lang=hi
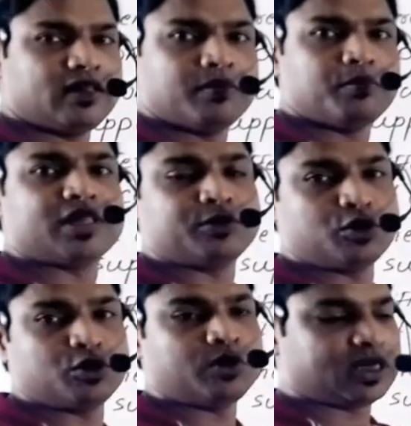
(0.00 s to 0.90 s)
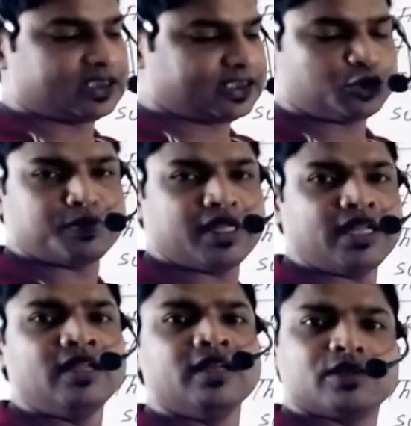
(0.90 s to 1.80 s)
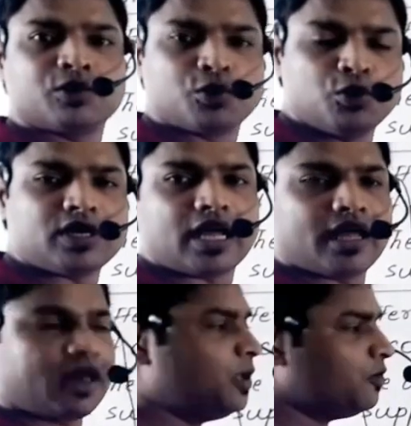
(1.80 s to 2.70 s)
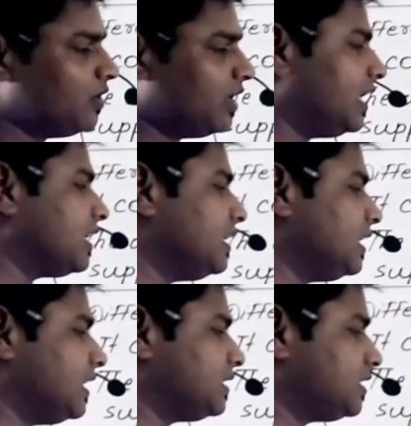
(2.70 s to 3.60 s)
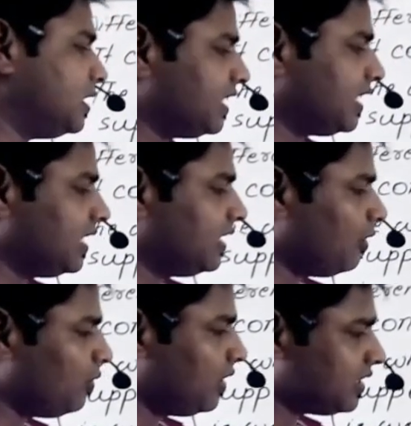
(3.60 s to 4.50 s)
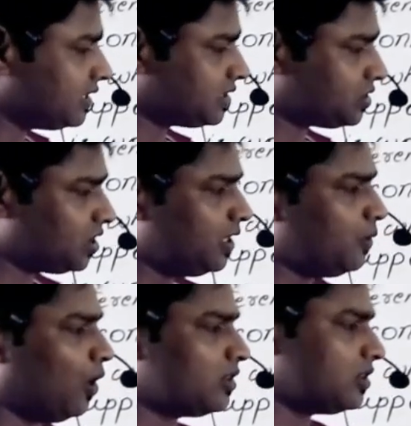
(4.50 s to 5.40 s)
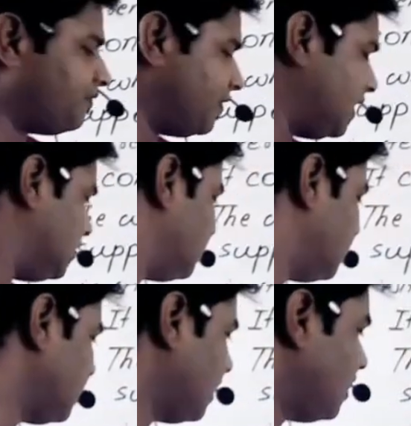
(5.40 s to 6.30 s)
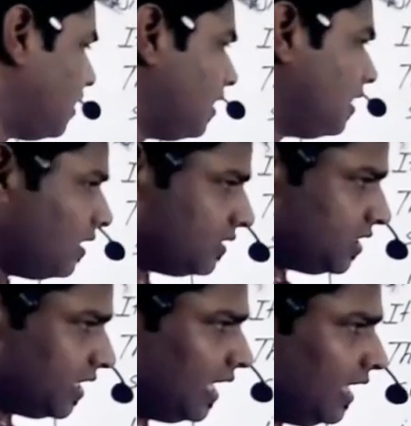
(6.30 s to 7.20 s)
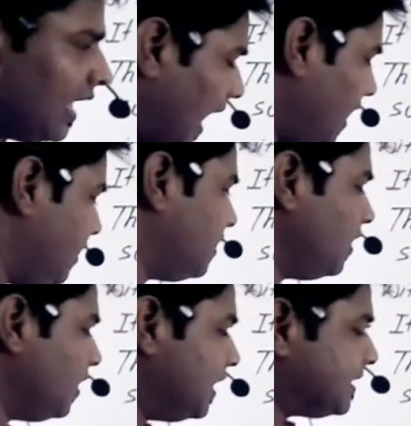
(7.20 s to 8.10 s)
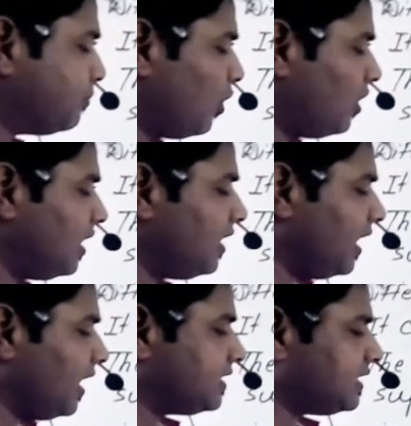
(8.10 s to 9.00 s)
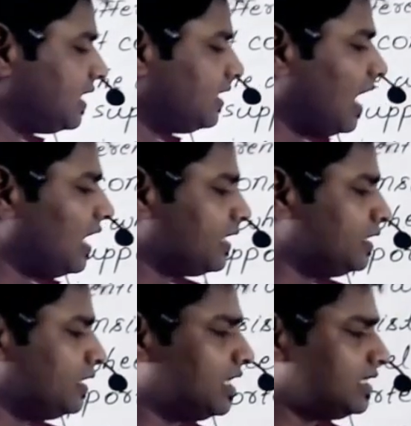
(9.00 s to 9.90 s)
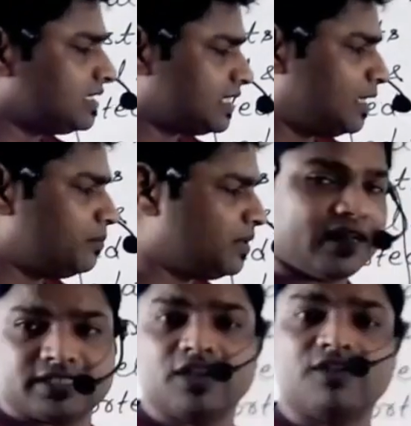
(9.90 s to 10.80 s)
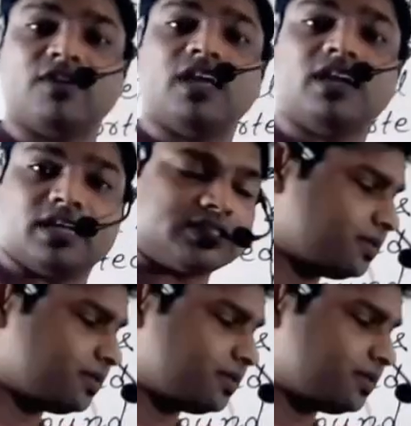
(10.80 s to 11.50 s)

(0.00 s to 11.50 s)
मतलब जो में खुल रहा है वह एक ही डायरेक्शन में देखिए लिखा हुआ है द स्ट्रिंग ऑन द व्हील ठीक है एंड smaller axle are in the same direction whereas